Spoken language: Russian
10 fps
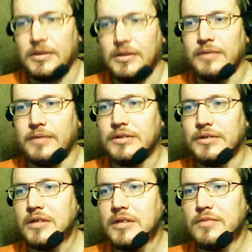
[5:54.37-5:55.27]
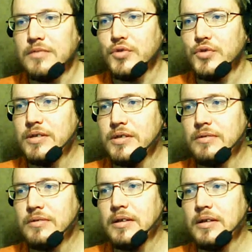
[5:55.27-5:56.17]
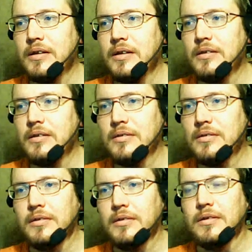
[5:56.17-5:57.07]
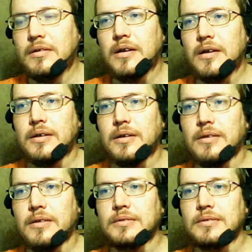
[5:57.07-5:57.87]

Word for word: соответственно, у нас получается вот такая иерархия.